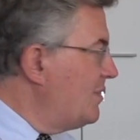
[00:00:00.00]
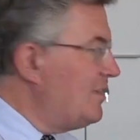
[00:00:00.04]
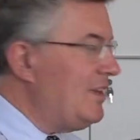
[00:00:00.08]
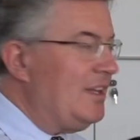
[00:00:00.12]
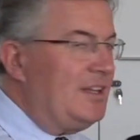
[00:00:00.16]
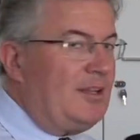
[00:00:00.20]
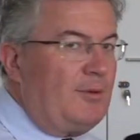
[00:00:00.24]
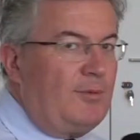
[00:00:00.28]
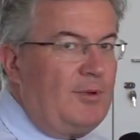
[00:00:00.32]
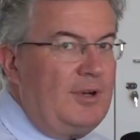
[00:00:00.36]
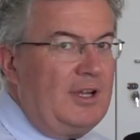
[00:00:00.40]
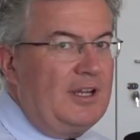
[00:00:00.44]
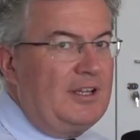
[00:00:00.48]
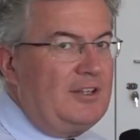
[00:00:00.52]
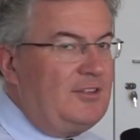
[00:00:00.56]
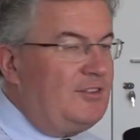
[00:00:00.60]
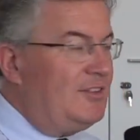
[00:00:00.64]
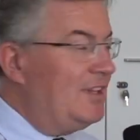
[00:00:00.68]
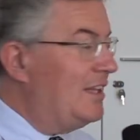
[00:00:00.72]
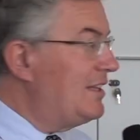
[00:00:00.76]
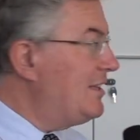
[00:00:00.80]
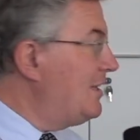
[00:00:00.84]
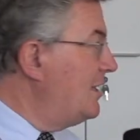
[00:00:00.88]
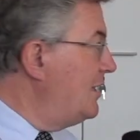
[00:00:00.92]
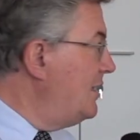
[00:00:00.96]
è stata quella che ci
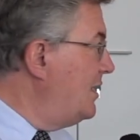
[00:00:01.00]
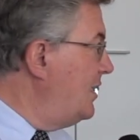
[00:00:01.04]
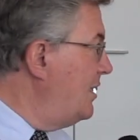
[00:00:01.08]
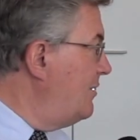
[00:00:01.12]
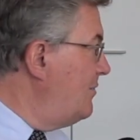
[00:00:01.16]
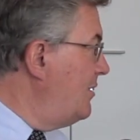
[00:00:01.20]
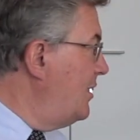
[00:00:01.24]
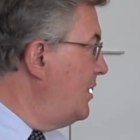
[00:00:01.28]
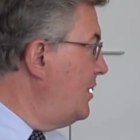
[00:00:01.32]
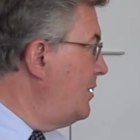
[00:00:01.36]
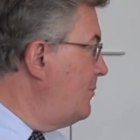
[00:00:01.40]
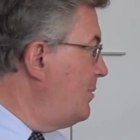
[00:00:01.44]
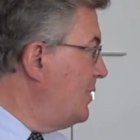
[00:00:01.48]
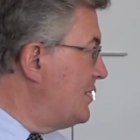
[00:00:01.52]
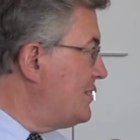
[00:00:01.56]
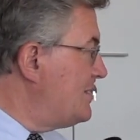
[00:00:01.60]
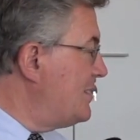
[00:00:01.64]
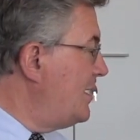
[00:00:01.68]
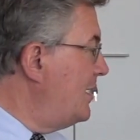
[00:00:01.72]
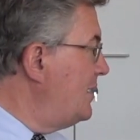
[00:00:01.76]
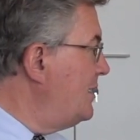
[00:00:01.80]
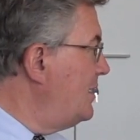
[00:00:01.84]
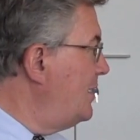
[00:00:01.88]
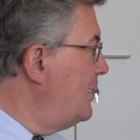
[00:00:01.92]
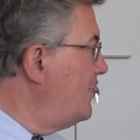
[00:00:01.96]
si attendeva.
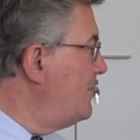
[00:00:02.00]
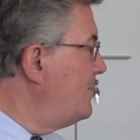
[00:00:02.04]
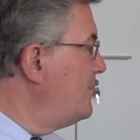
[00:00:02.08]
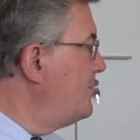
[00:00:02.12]
Pazzaglia. Sì, c'è